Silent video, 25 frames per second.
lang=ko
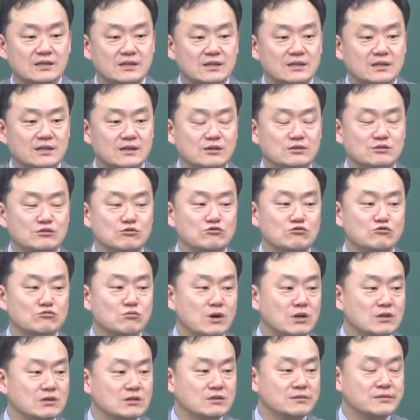그래서
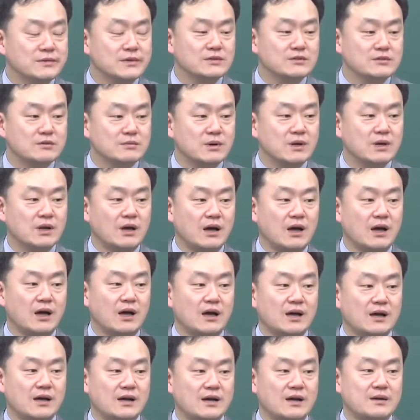눈만 뜨면 정말
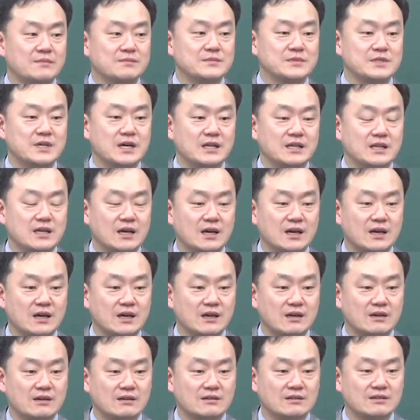아 감사하다.
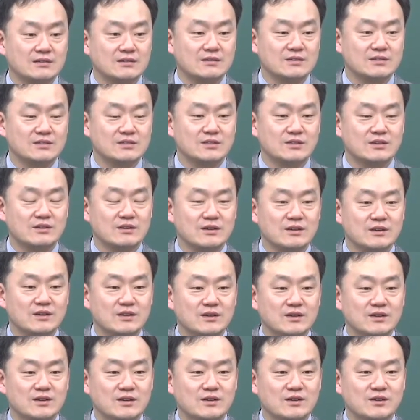그치?
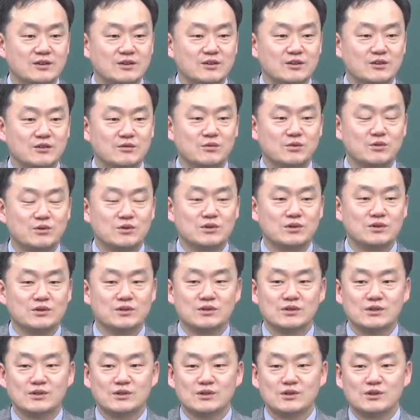여러분
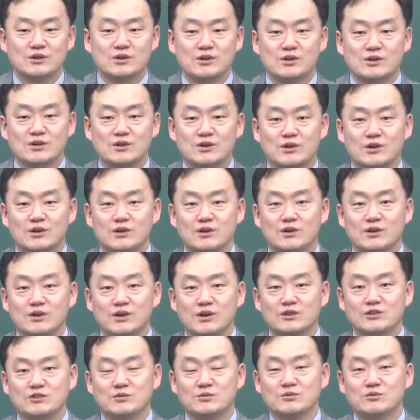오늘 어,
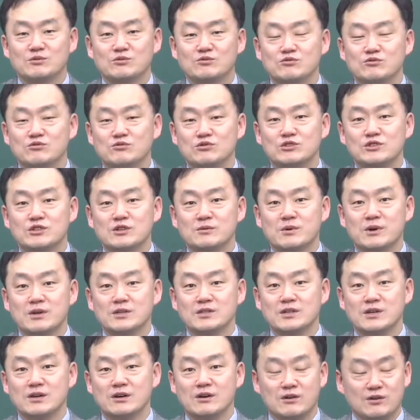아침에 눈
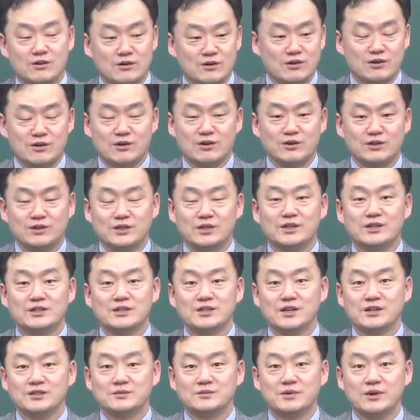뜨시자마자 어떻게
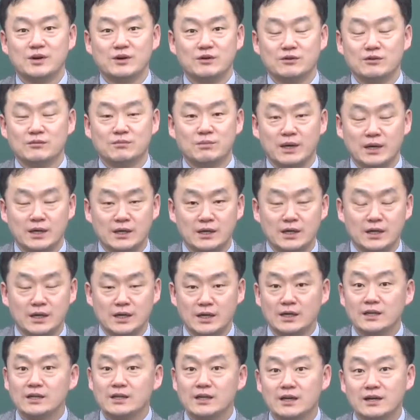생각했어요? 아이고 빨리 가야겠다.